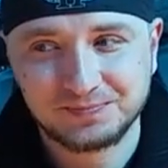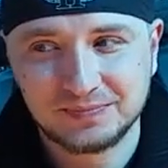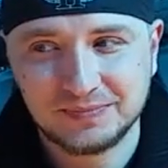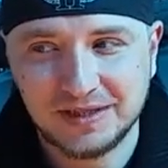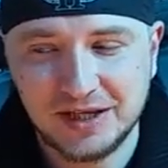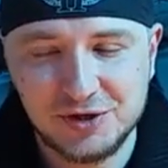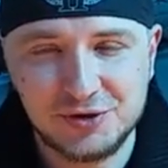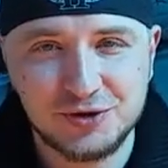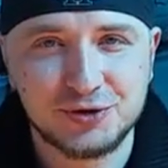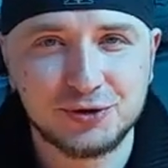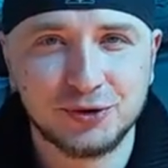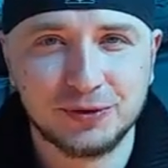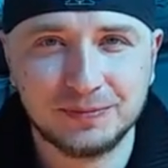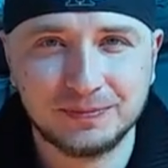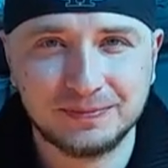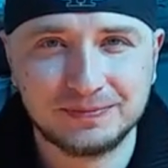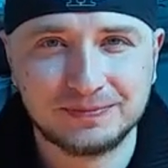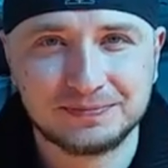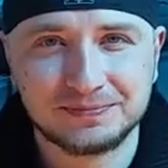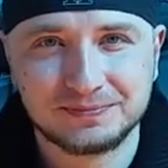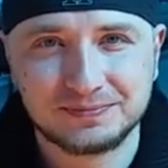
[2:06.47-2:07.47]

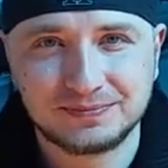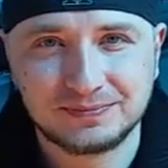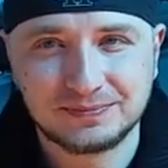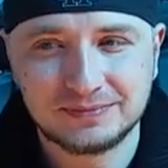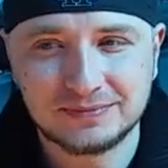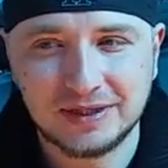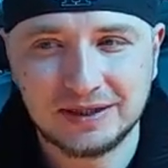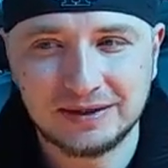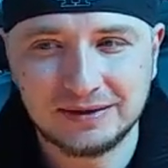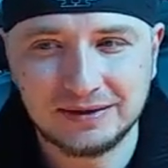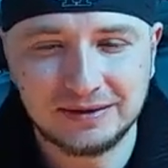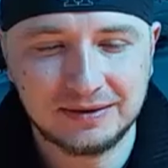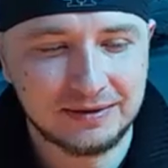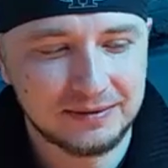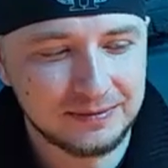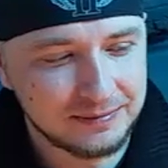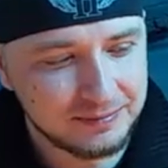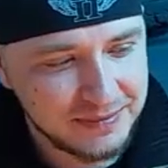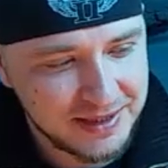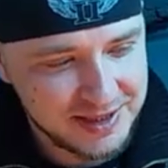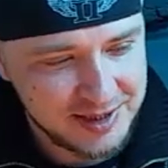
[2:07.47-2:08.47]
начнем
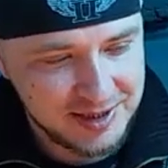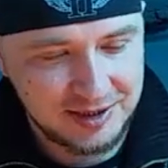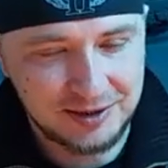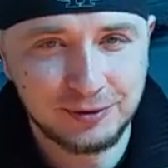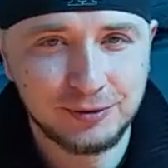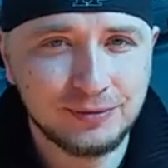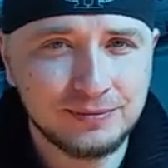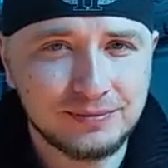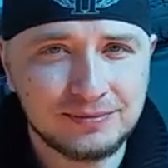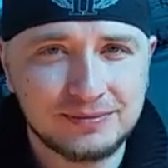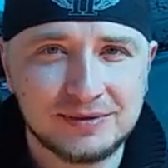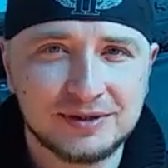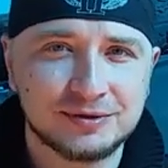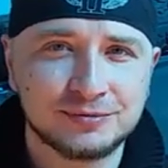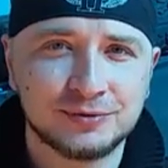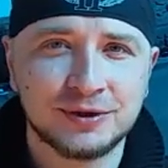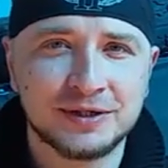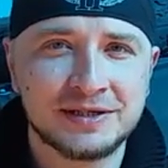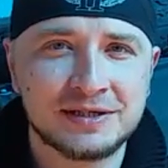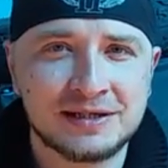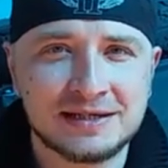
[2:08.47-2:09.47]
э, по делу
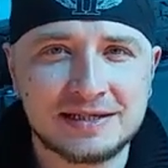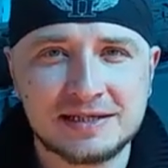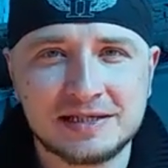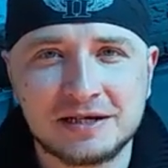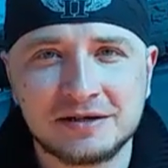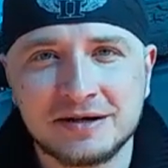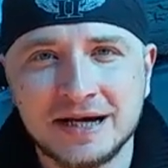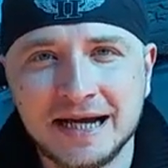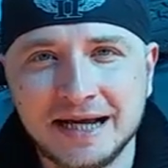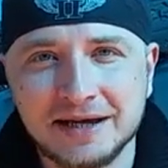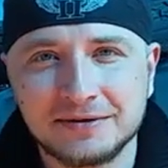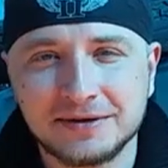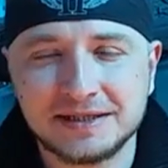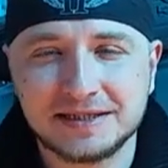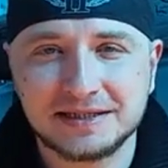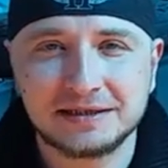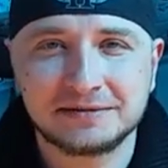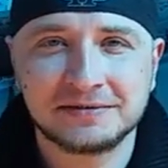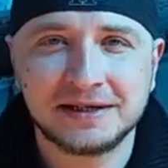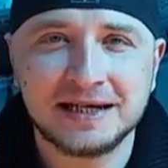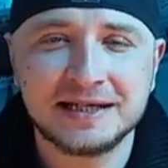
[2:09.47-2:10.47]
сегодня разговаривать,
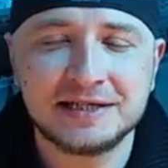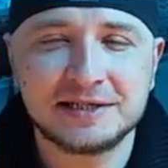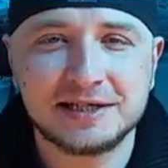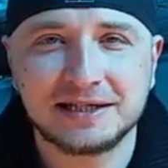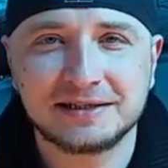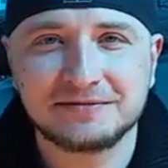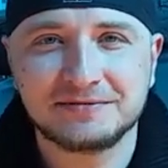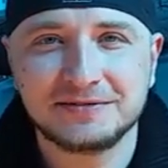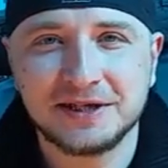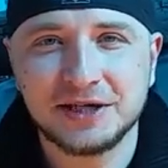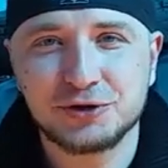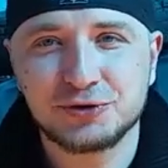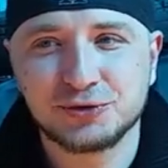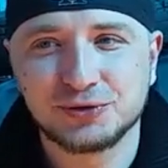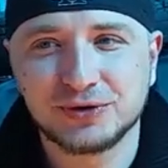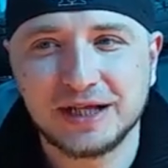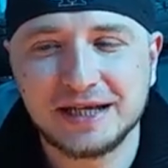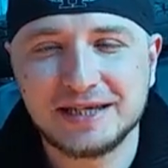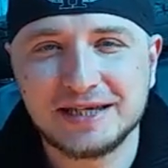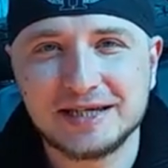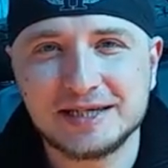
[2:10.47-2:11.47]
давайте отвечу
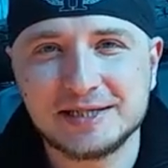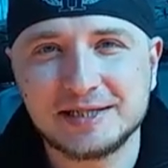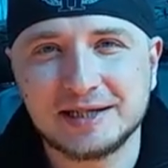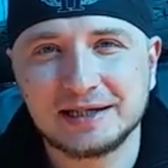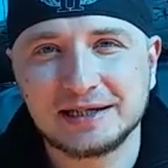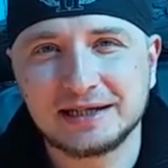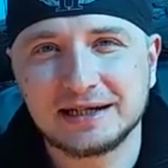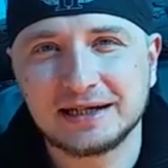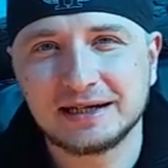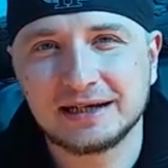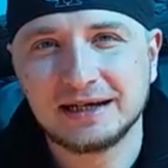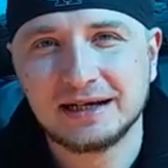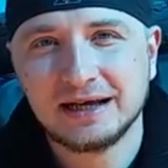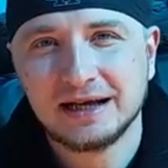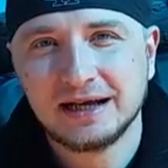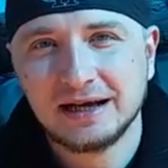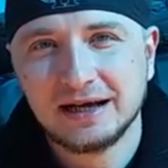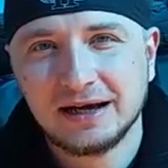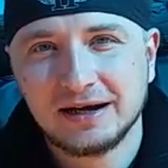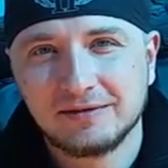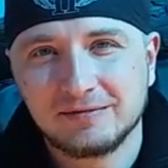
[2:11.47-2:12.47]
на несколько
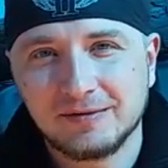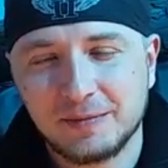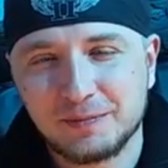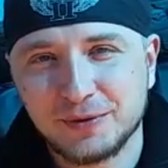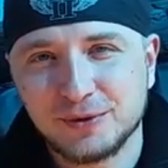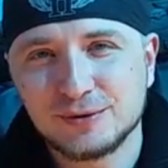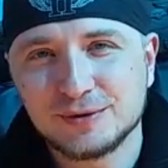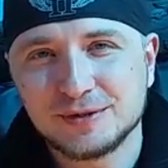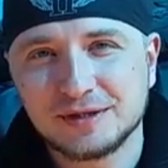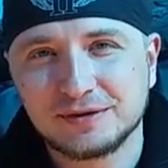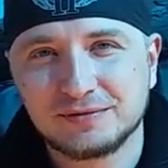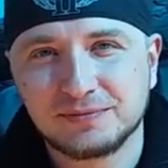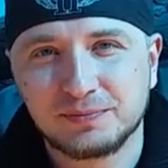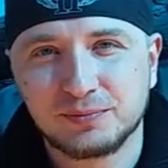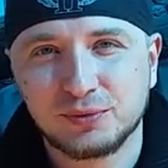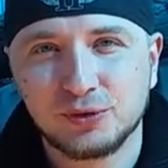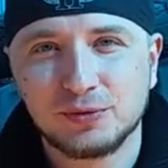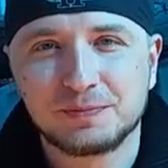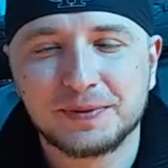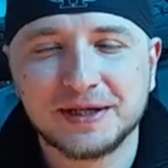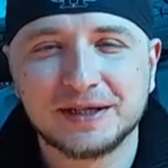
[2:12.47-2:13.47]
вопросов
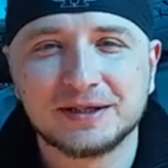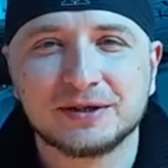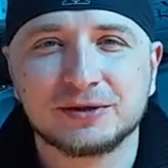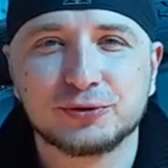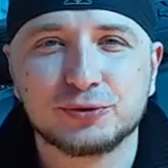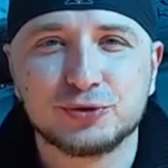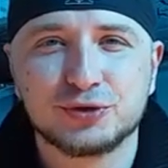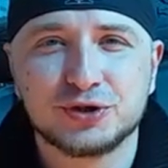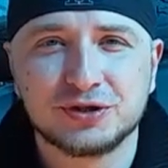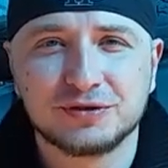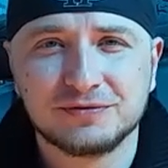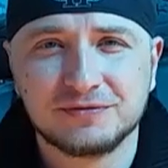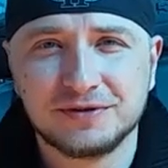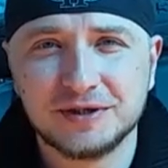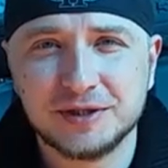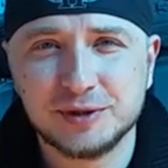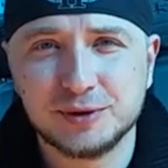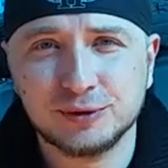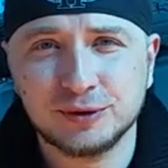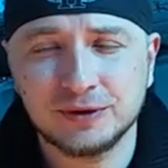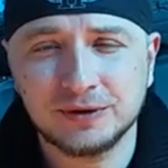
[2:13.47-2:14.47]
по предыдущим
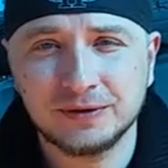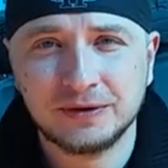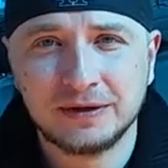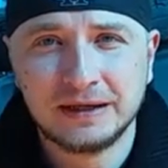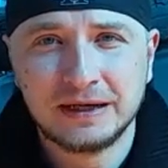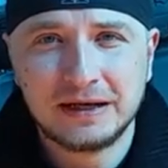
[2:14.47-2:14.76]
видео.